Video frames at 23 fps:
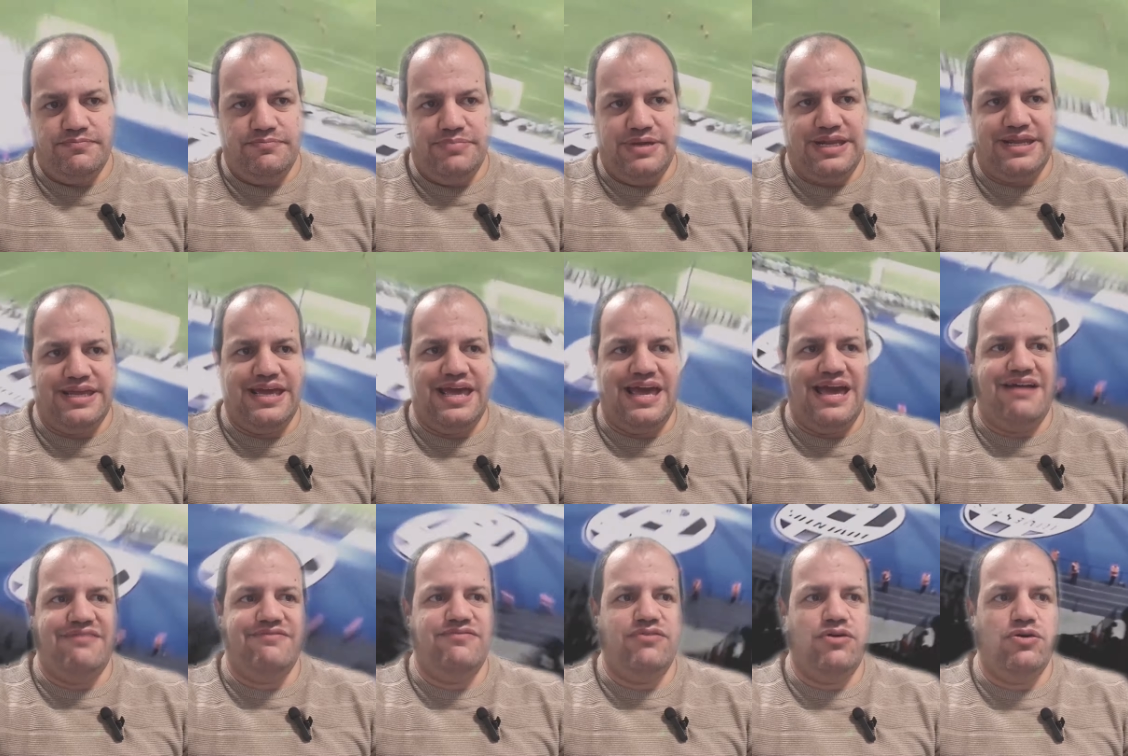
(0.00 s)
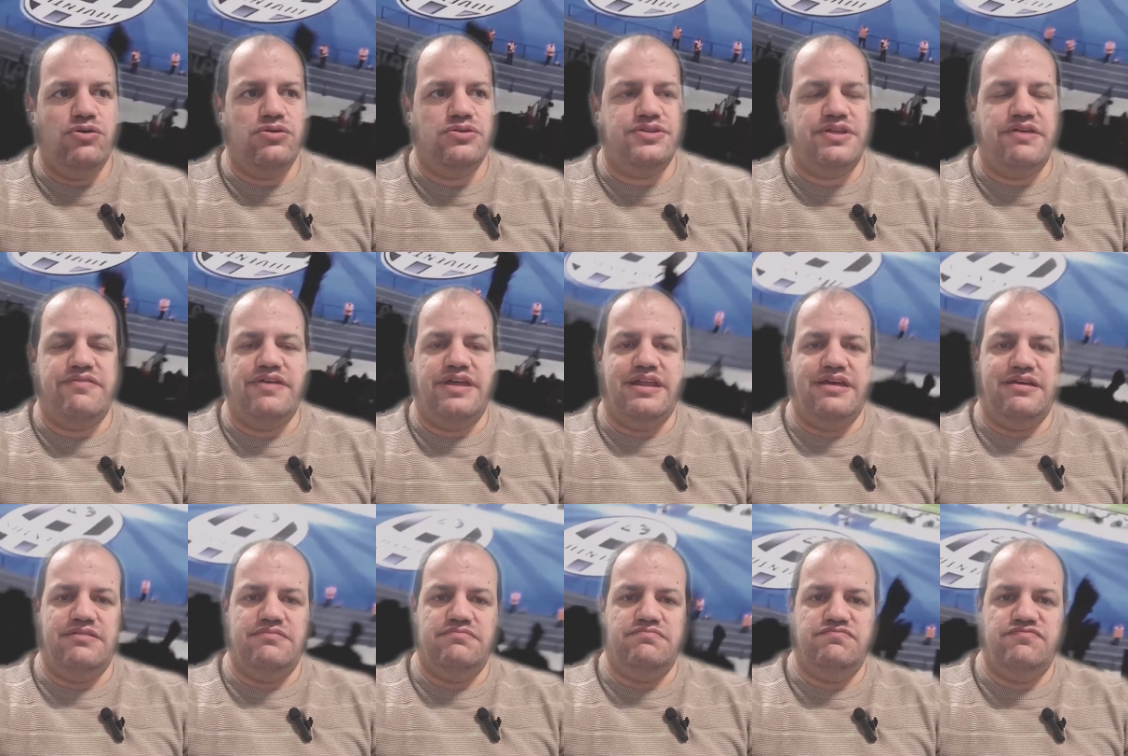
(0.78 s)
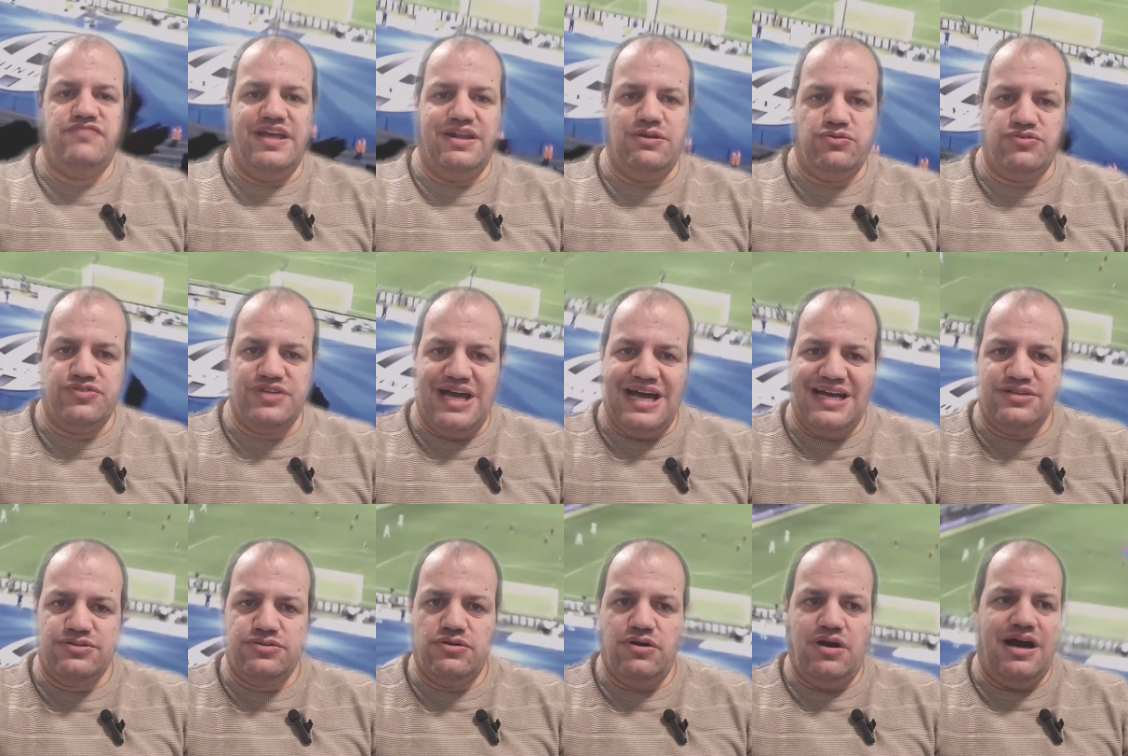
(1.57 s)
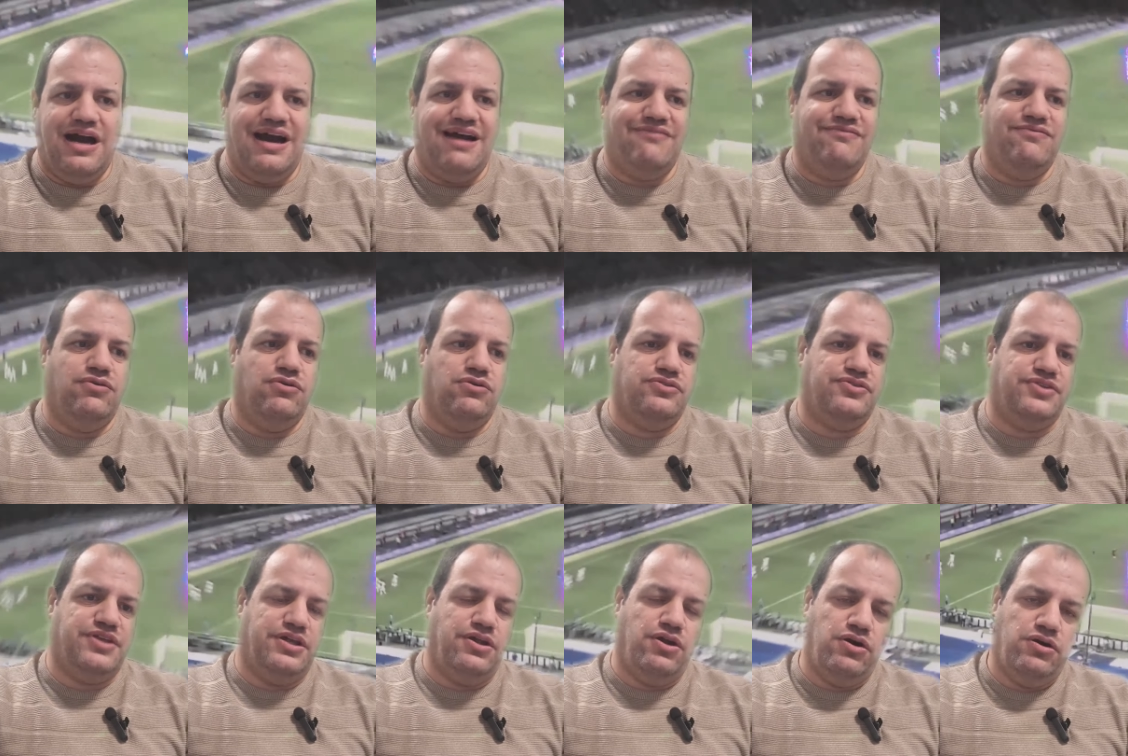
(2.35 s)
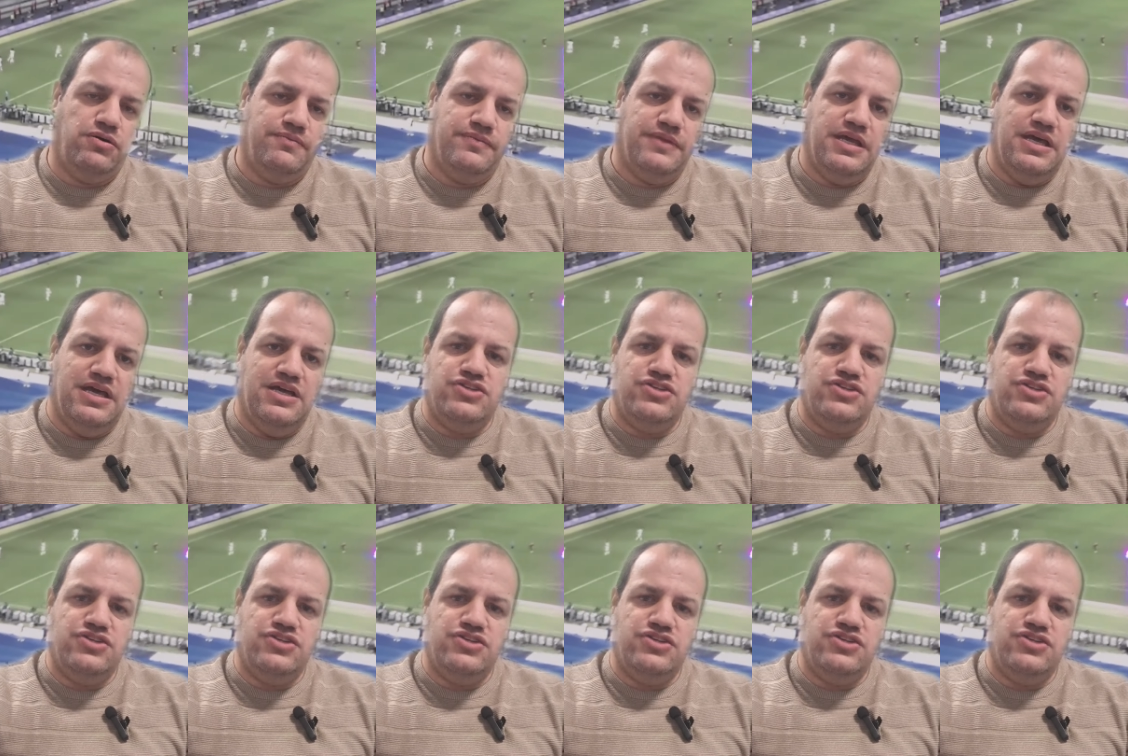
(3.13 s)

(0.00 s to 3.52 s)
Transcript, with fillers: perché a volte viene, viene usato, a volte no.